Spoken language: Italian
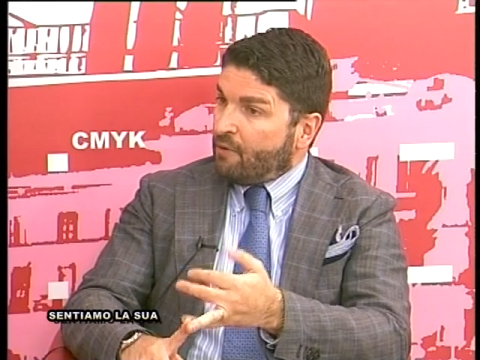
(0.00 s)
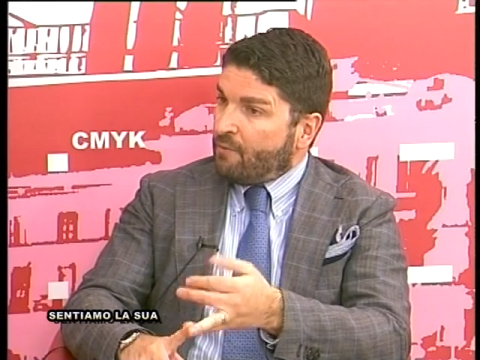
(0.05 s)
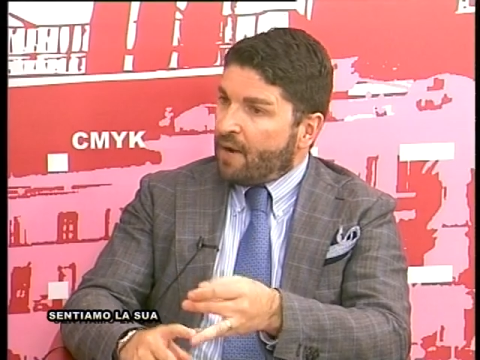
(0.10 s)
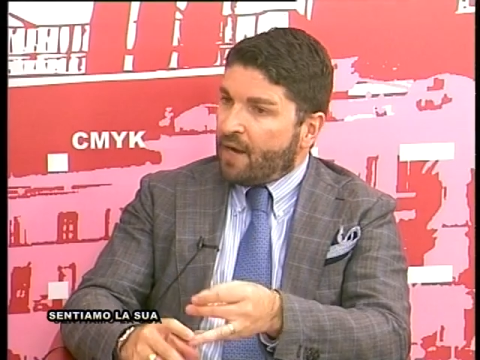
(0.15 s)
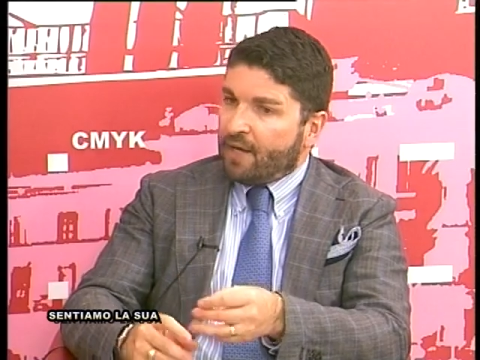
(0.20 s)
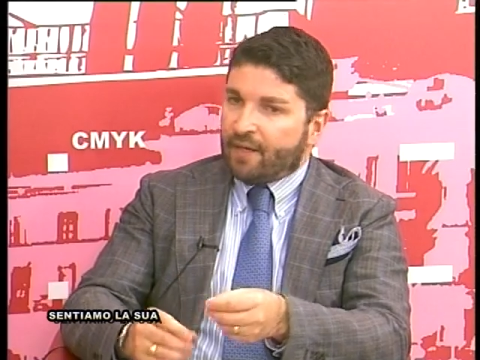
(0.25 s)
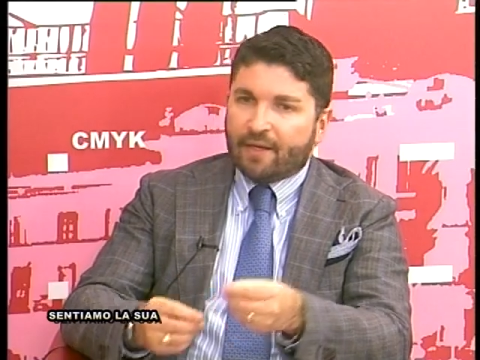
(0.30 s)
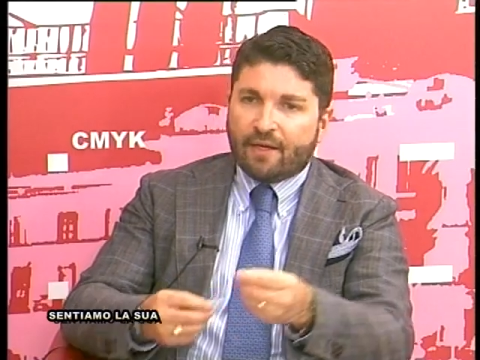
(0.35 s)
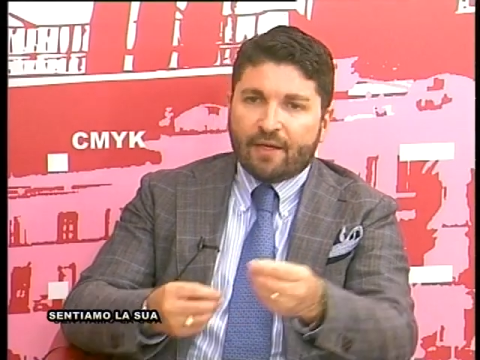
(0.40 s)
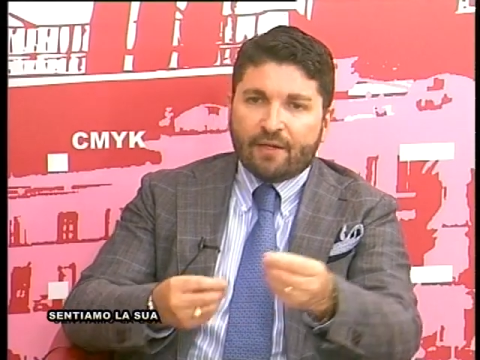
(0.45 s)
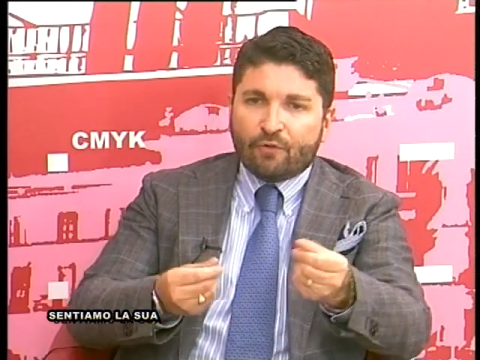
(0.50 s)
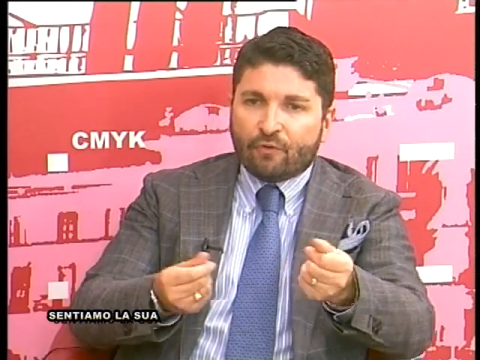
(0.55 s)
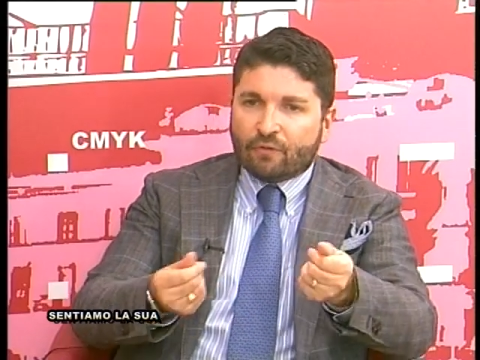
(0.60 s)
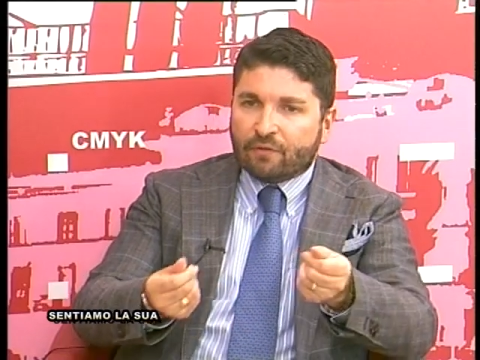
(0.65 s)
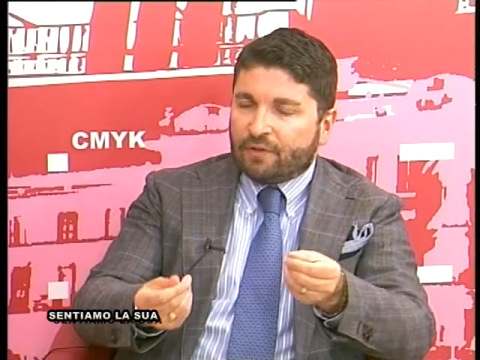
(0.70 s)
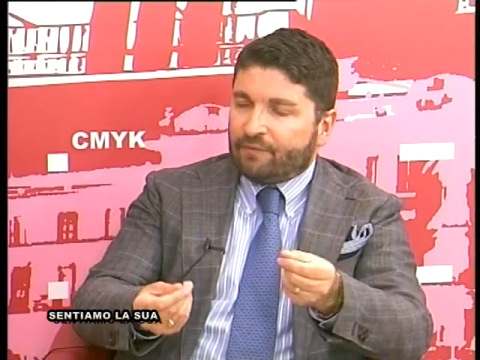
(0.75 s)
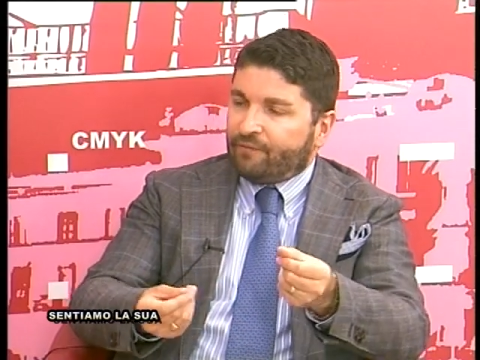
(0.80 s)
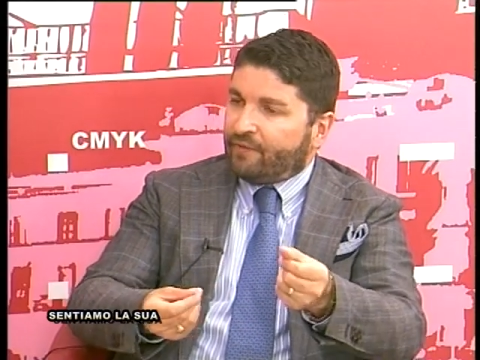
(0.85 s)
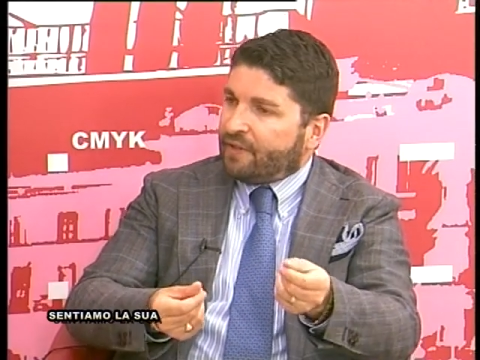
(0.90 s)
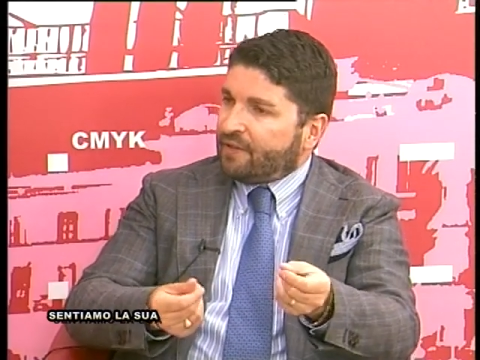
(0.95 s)
mai e
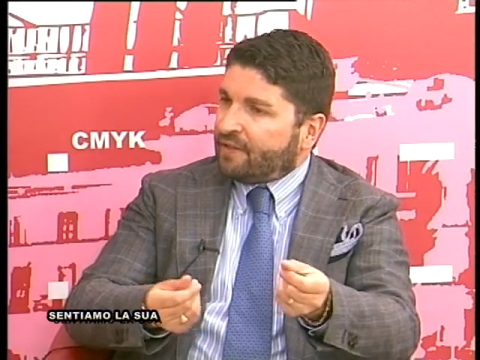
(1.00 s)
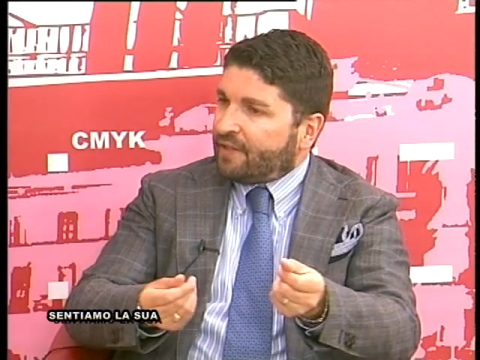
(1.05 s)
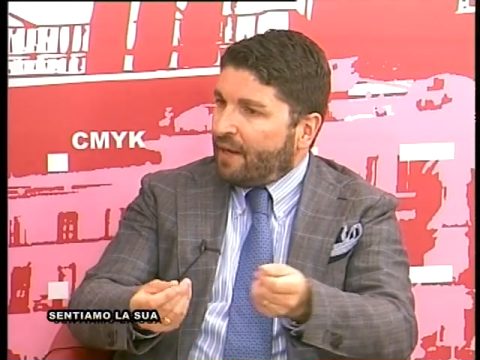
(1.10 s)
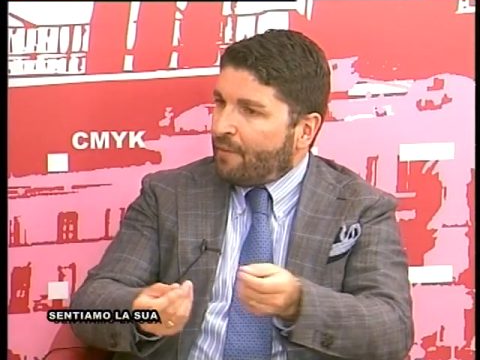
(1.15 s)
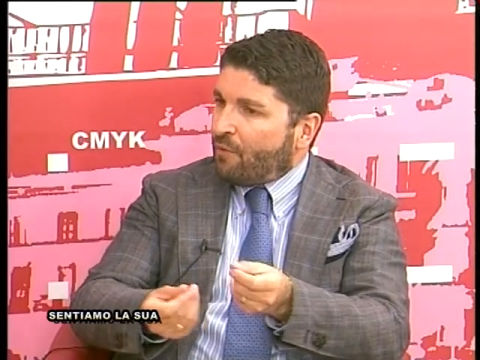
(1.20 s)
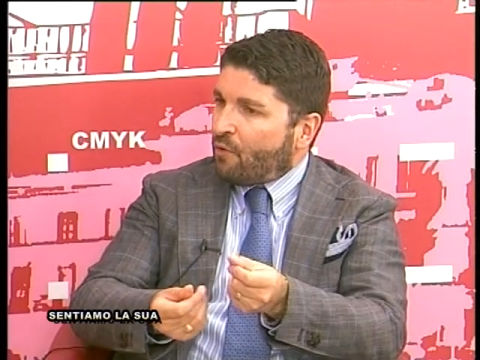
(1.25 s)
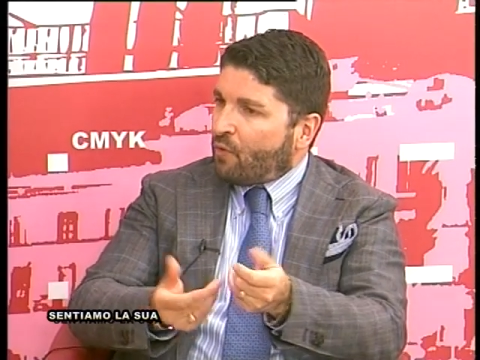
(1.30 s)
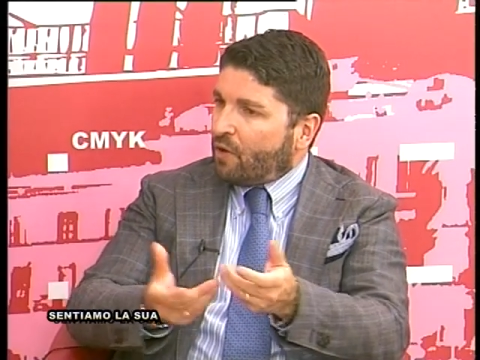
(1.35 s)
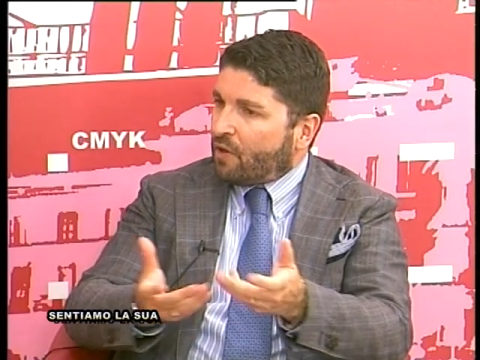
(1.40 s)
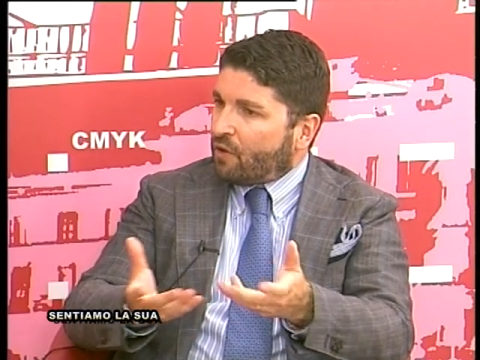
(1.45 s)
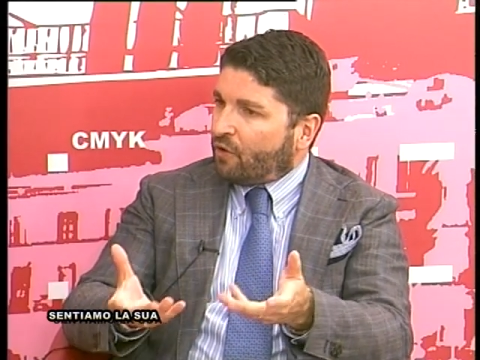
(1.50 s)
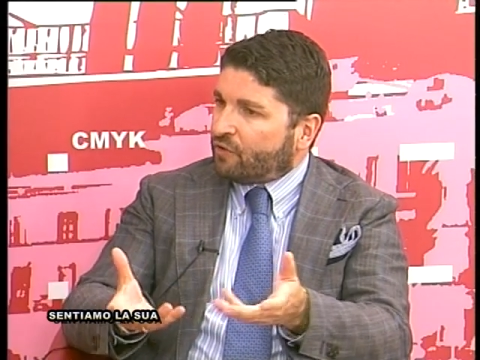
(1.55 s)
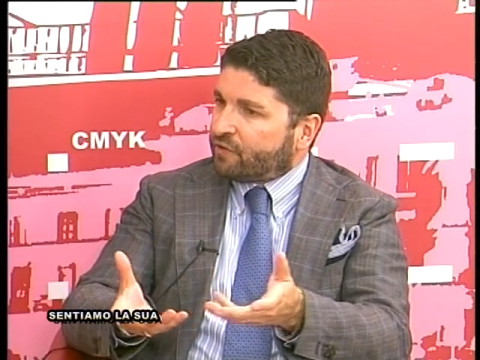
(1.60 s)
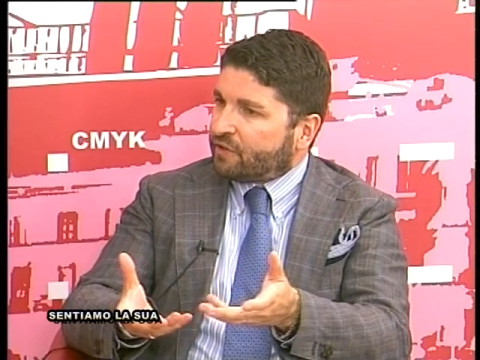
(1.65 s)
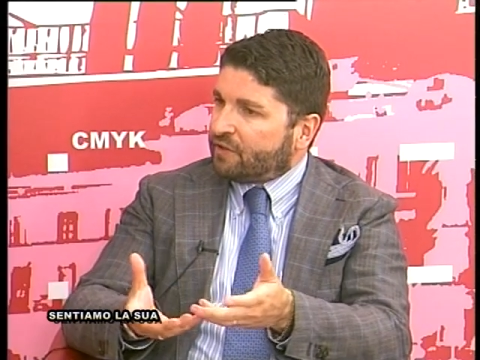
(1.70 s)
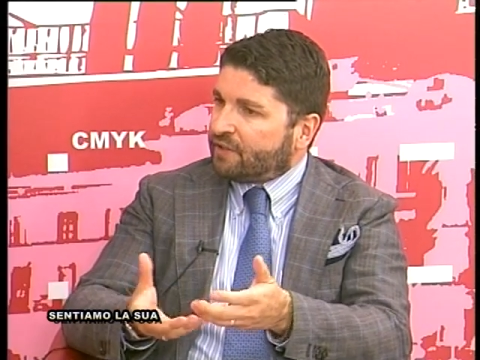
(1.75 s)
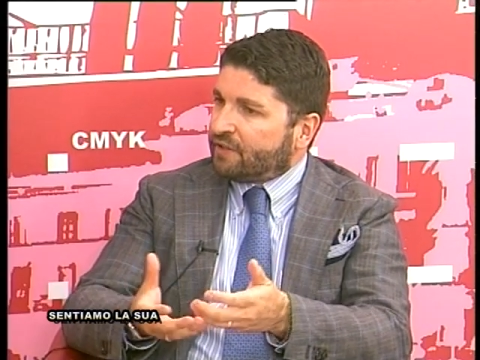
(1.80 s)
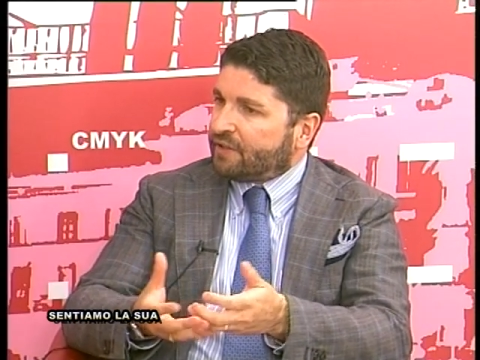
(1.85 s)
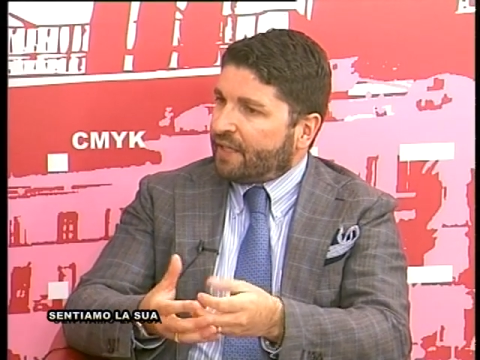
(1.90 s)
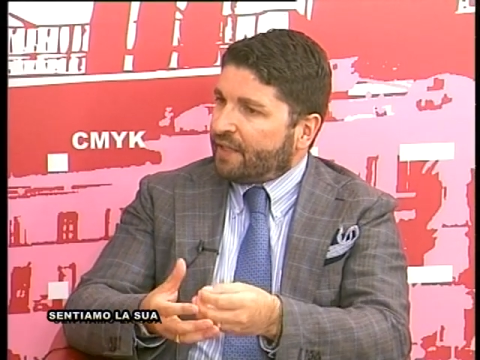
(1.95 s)
non inventiamo qualcosa
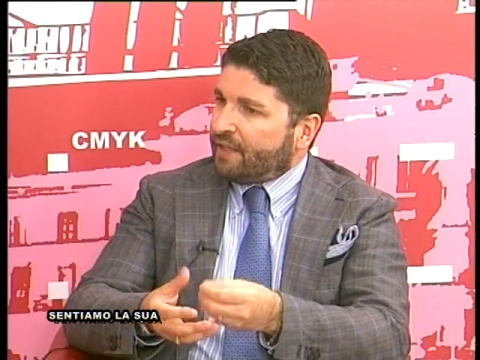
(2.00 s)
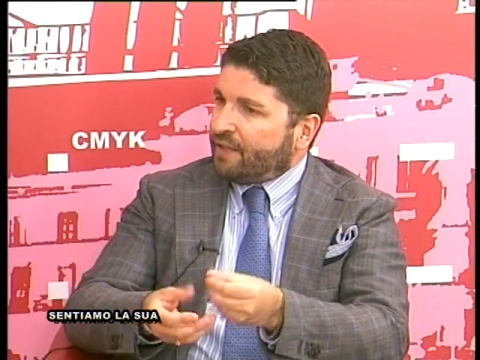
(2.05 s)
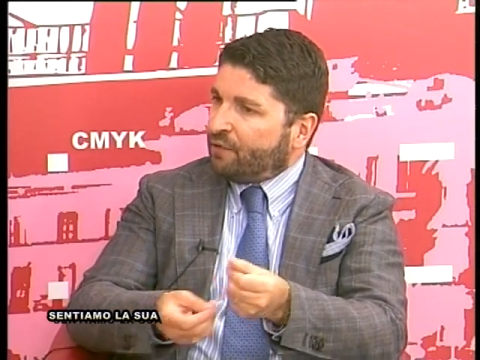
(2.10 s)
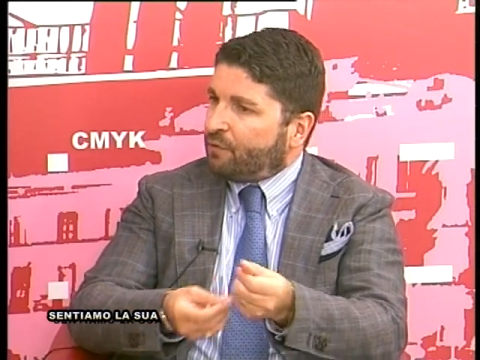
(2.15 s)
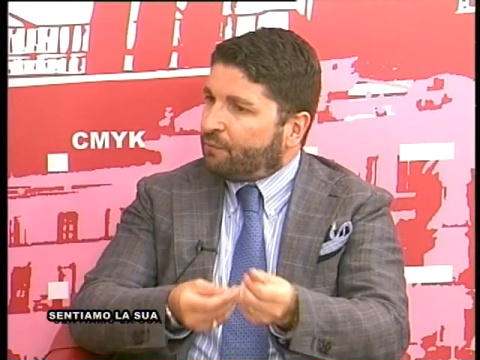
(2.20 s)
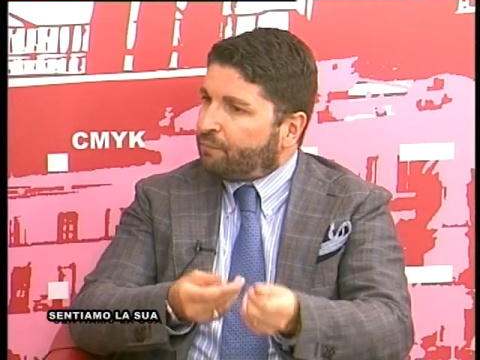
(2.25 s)
di carino,